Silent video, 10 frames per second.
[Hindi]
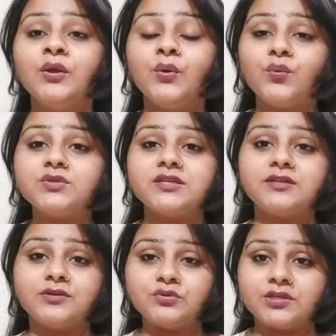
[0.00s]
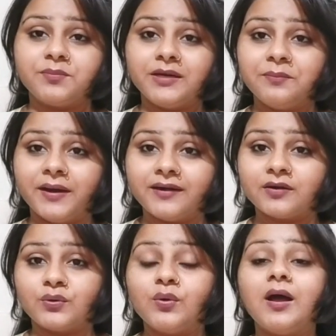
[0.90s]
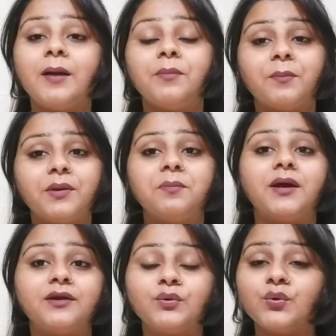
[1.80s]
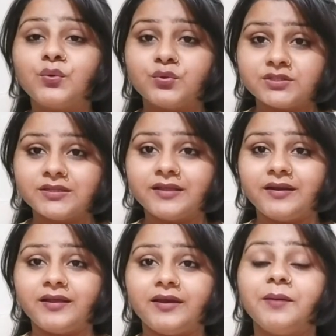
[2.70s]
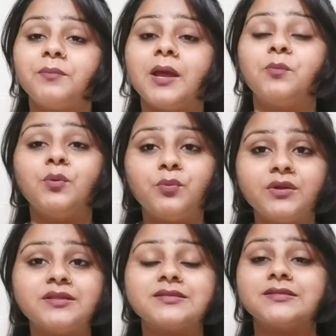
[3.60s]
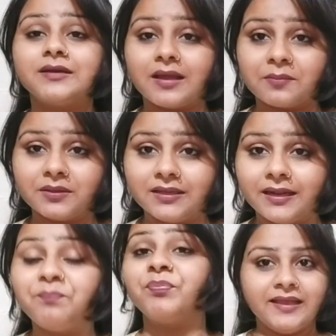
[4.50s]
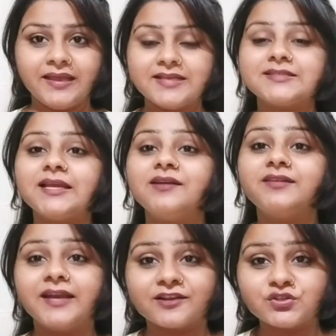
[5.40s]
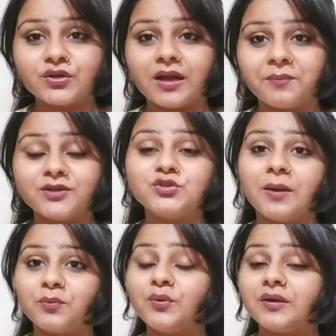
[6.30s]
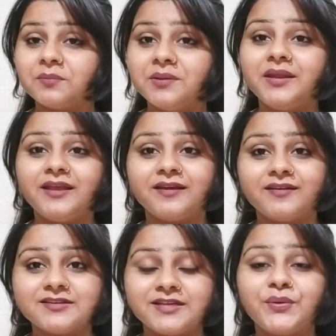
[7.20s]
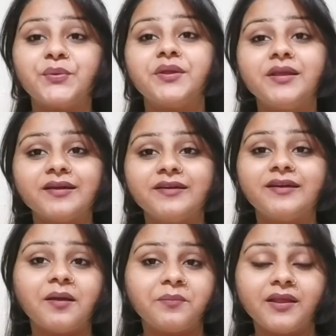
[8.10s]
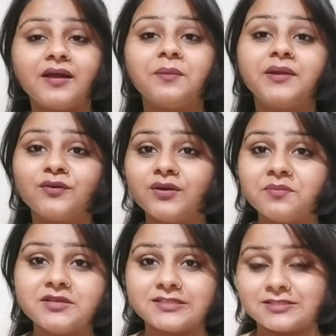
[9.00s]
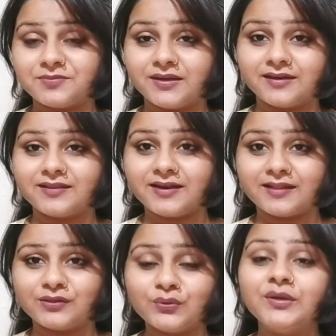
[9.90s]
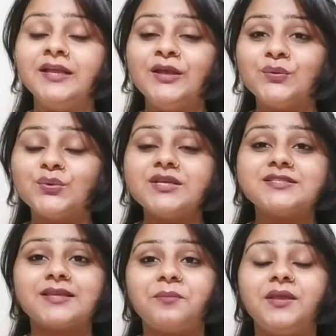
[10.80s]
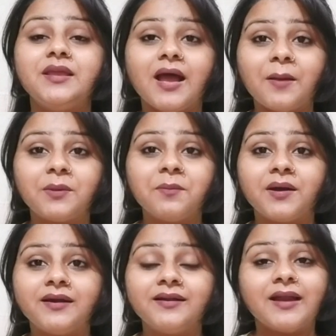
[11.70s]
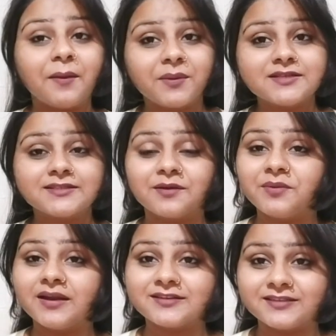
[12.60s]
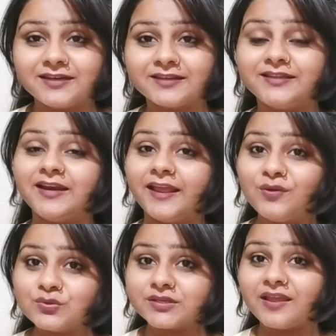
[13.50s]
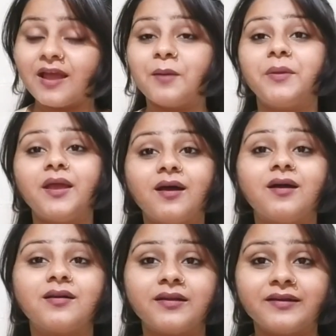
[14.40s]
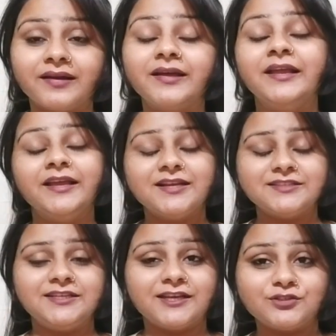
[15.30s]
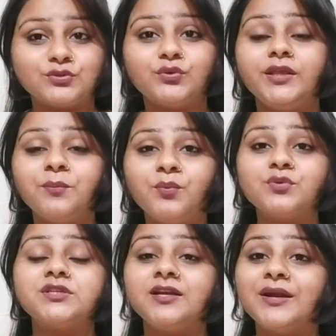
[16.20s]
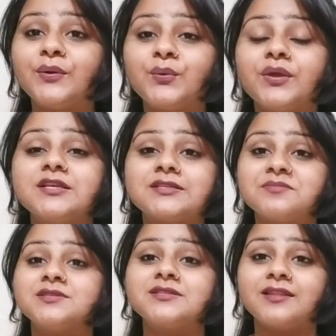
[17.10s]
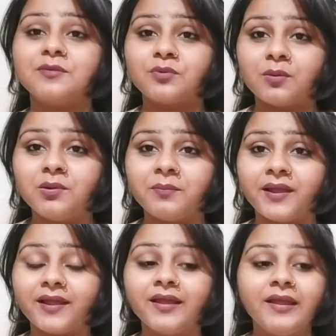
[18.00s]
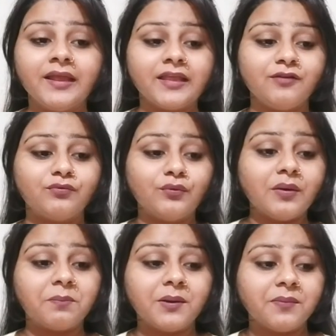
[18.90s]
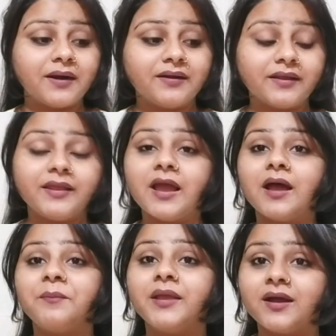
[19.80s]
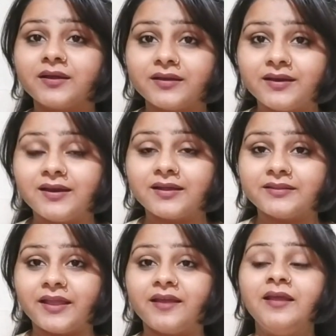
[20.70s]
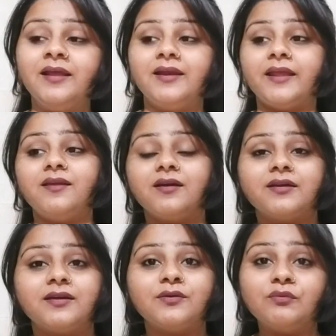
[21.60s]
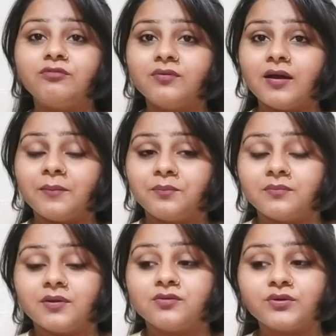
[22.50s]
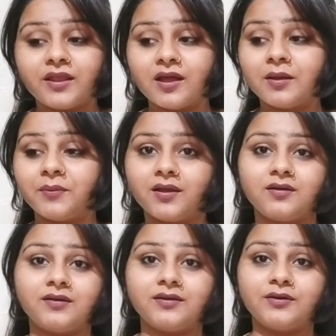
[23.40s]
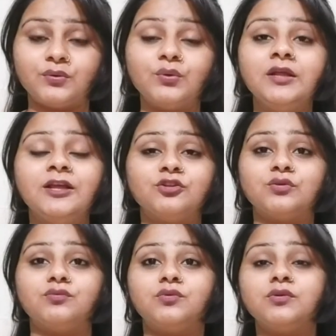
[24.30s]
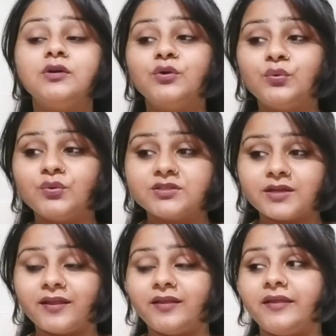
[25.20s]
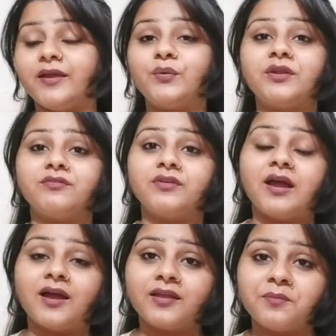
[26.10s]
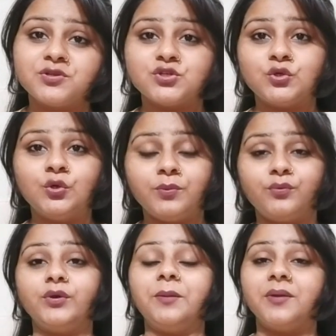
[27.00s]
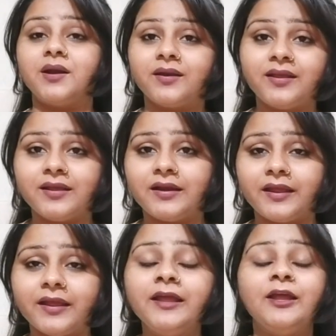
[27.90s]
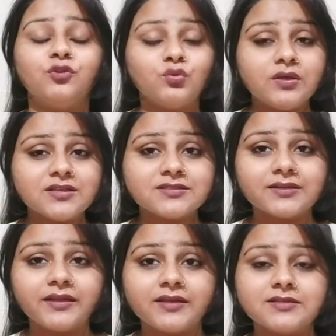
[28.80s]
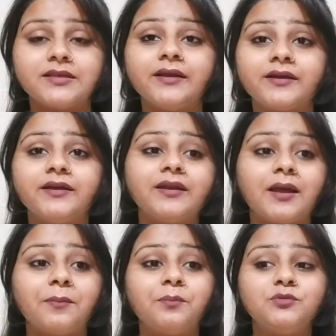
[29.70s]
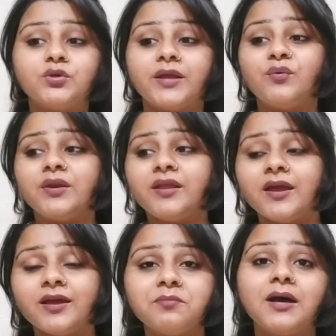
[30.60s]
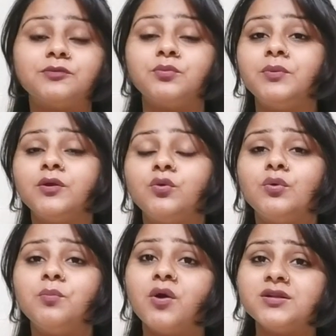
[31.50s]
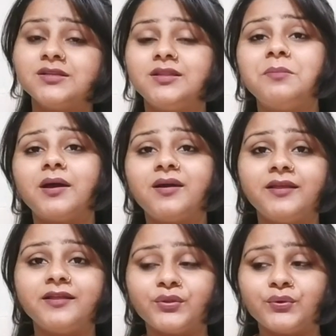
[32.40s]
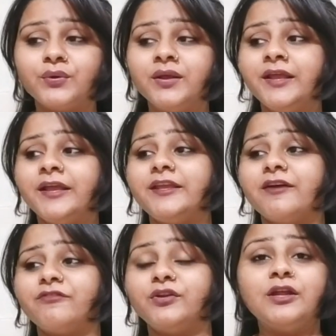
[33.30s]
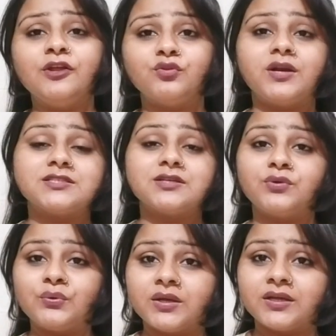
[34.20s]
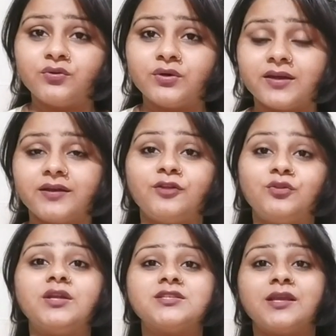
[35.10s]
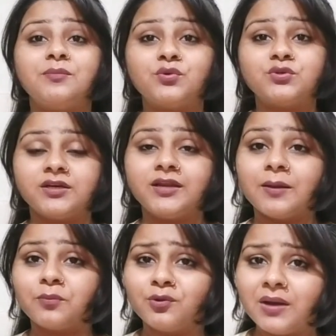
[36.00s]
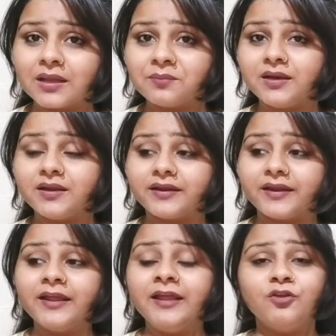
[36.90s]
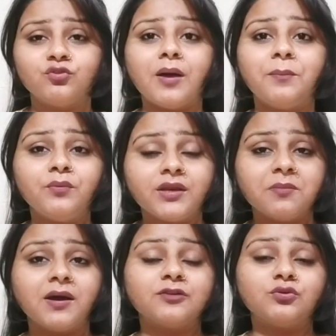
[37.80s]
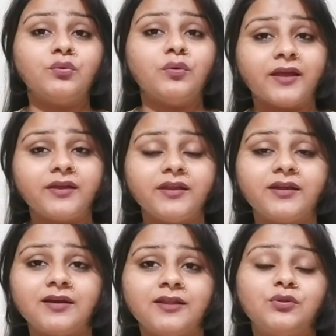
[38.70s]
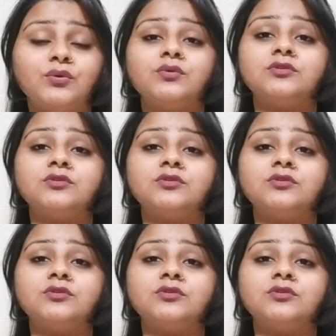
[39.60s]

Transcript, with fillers: उसी उसी पे डिपेंड रहो आप अपनी पार्टनर को खुशी देने के लिए अपने आप को पूरी तरह से ना बदलें इसके अलावा नेक्स्ट जो काम है जो आपको कभी नहीं करना चाहिए क्योंकि अगर आप ये काम रेगुलर बेसिस पे करते रहते हो तो इससे भी आपकी पार्टनर आपके सर पे नाचने लगती है लाइक उसकी हाँ में हाँ करना जी हाँ दोस्तों ये मोस्टली लड़कों की सबसे ज़्यादा प्रॉब्लम है कि वो अपनी पार्टनर की हाँ में हाँ करने लगते हैं लाइक अगर वो आप उनकी हाँ में हाँ ना करो तो वो रूट जाएंगी या उनके फिर आगे पीछे घूमें उन्हें मनाने के लिए तो इस तरीके से अगर आप जो है उनकी हर बात में को बहुत जल्दी मान लेते हो या फिर थोड़ा सा वो रोना धोना करें थोड़ा सा इमोशनली आपको ब्लैकमेल करें तो आप उनकी बात को एग्री कर लेते हो